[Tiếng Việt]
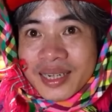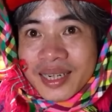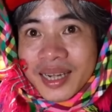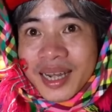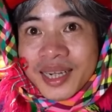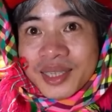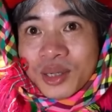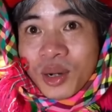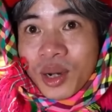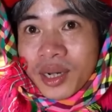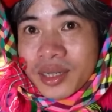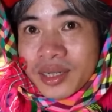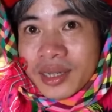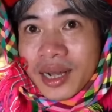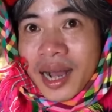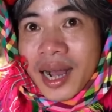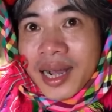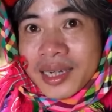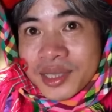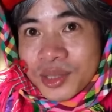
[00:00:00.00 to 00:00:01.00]
nghe nói
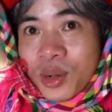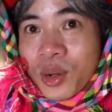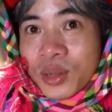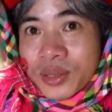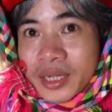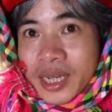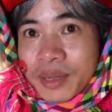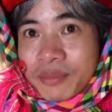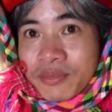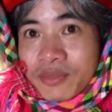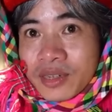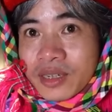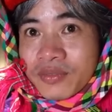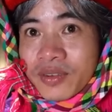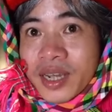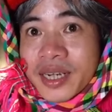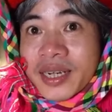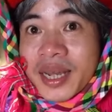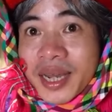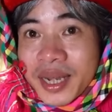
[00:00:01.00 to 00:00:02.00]
Hà Nội đẹp
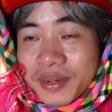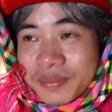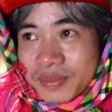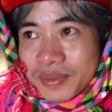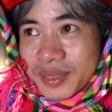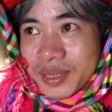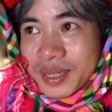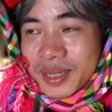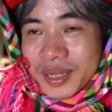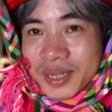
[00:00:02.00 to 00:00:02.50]
về đêm